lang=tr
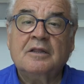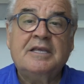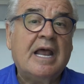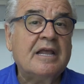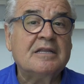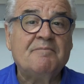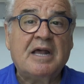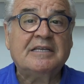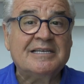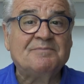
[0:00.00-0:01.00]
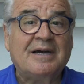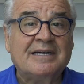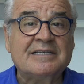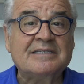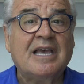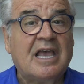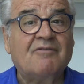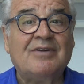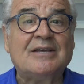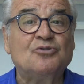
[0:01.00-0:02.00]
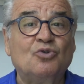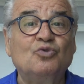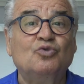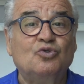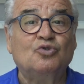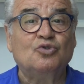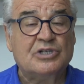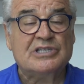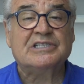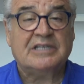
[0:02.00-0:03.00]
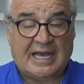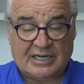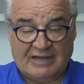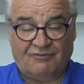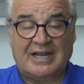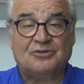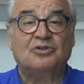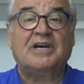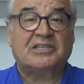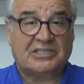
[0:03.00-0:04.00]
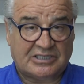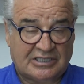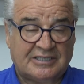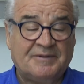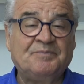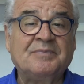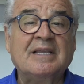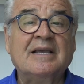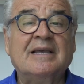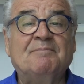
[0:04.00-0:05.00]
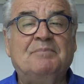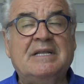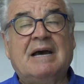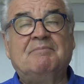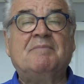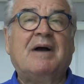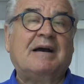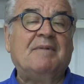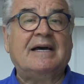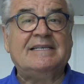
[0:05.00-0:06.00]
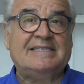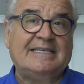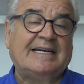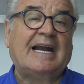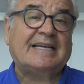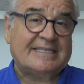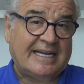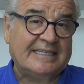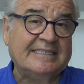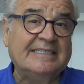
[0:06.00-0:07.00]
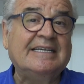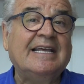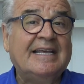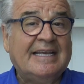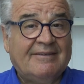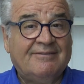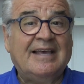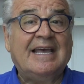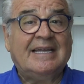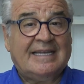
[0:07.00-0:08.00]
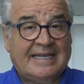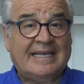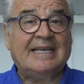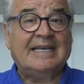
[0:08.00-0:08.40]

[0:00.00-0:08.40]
Diğer yandan Merkez Bankası enflasyon düşüş hız yani enflasyon artışının bir, bir bakıma istikrar kazandığını ve e,